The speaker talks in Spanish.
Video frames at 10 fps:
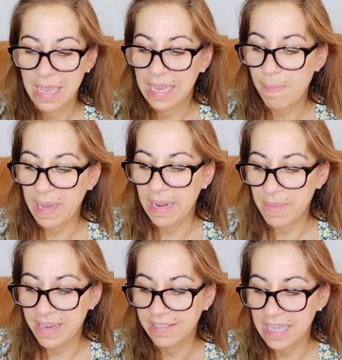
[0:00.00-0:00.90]
que para
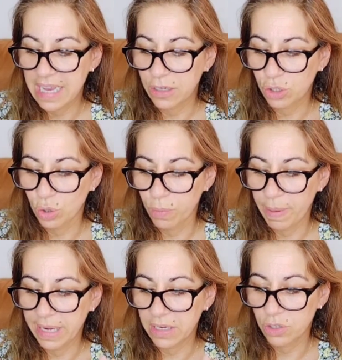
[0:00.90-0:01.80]
mí está
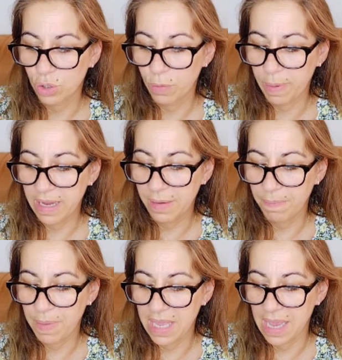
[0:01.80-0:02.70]
súper, súper
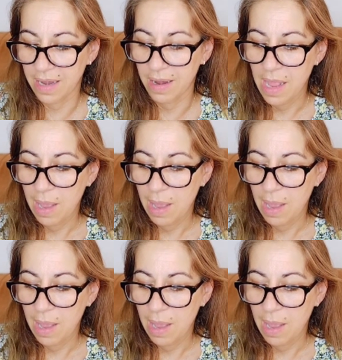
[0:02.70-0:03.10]
bien.